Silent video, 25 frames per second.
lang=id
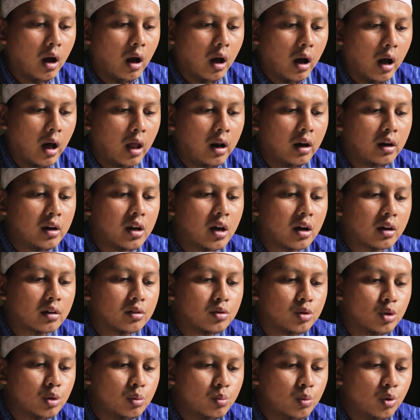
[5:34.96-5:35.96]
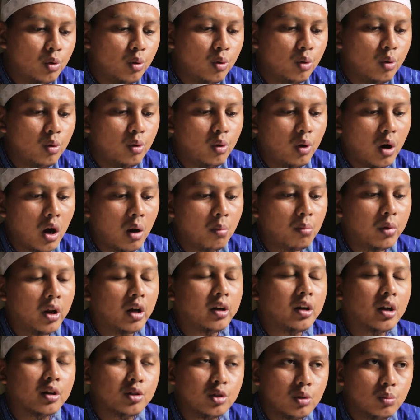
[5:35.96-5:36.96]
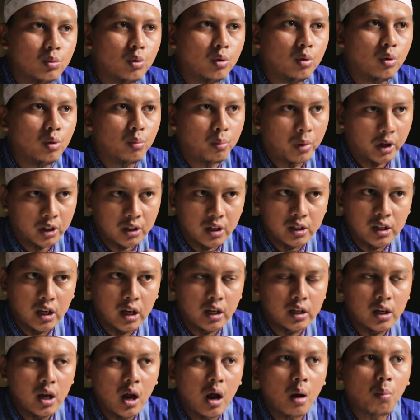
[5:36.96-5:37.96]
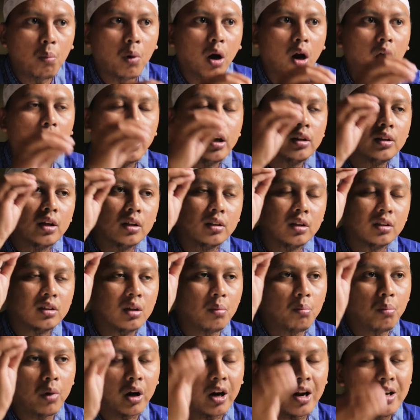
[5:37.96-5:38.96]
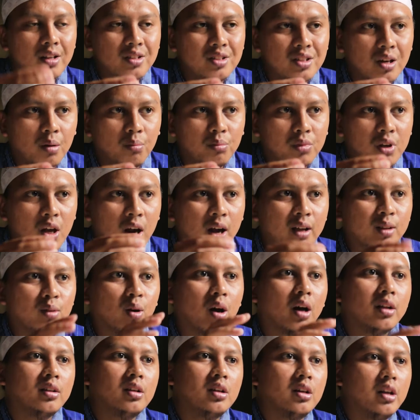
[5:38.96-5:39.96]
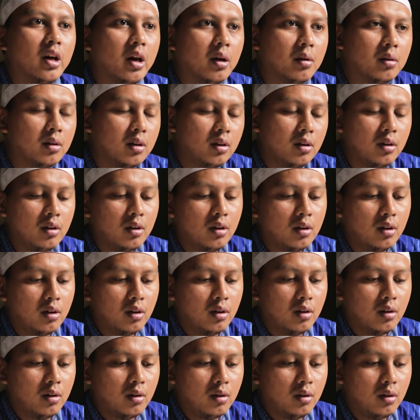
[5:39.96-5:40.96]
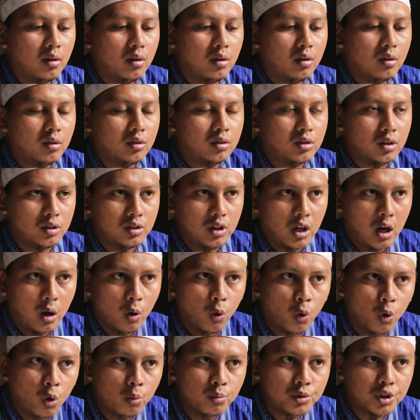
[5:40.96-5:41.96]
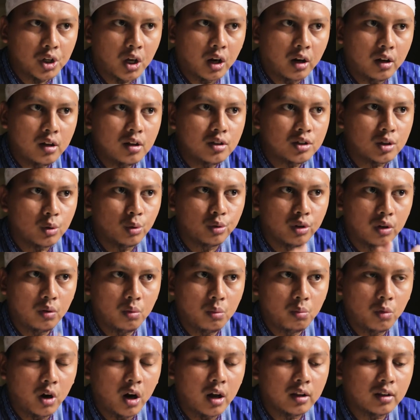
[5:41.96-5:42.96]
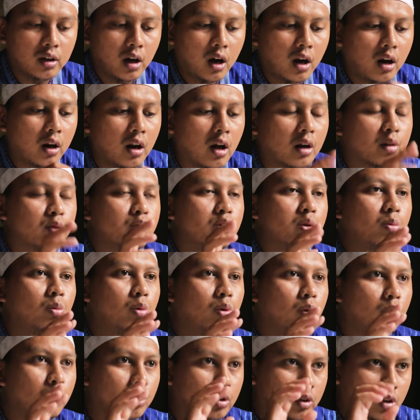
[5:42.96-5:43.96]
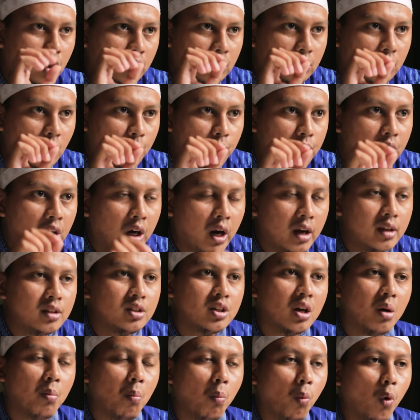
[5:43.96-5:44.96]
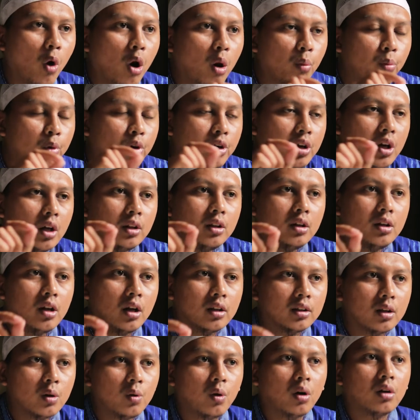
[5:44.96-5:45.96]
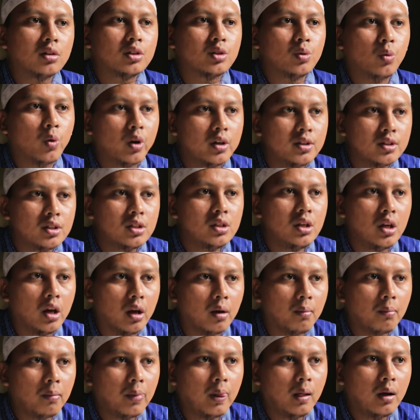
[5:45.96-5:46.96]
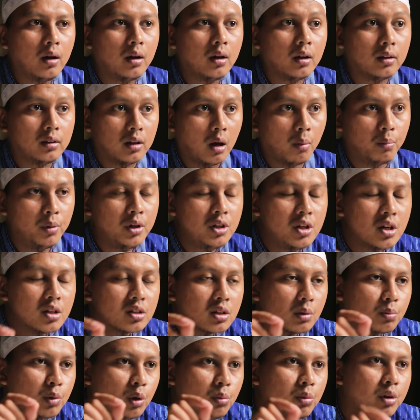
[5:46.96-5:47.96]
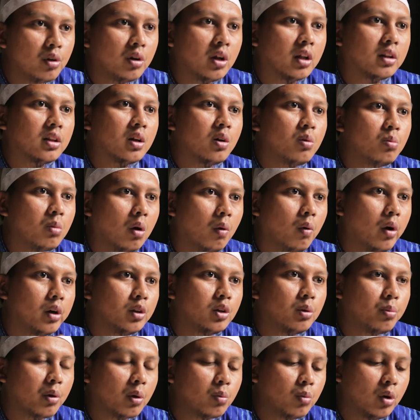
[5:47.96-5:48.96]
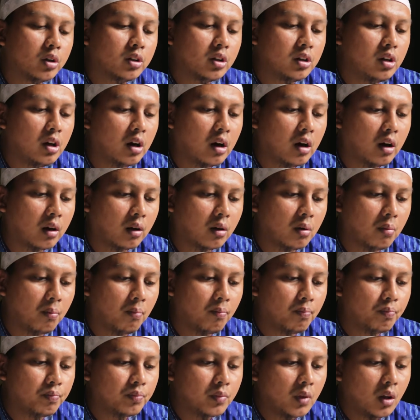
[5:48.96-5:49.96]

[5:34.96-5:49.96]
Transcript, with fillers: Hal narjumuhu amla narjumuhu. Pertanyaannya, apakah kita tetap merajamnya ataukah tidak? Secara hukum syari, Syauhsaimun mengatakan narjumuhu tetap dirajam walaupun dia tidak tahu konsekuensinya. Tapi dia sebelumnya udah tahu bahwa itu perbuatan yang haram.